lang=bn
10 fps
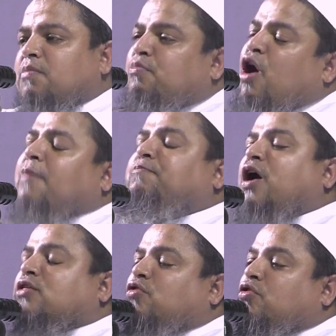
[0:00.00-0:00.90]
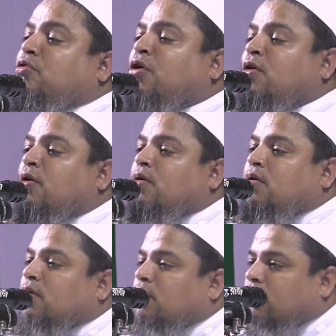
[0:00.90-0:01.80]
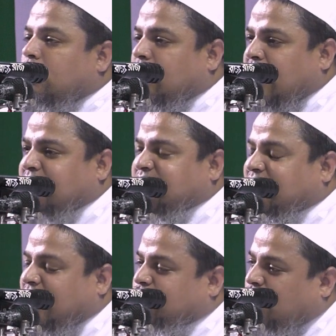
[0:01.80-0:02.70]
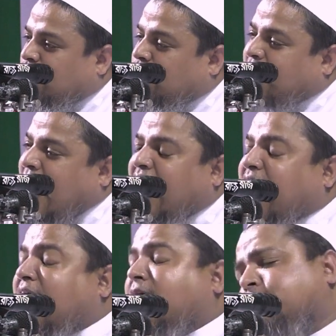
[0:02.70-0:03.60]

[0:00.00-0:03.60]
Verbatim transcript: মহাব্বত গুলো নাজাতের জন্য বাহানা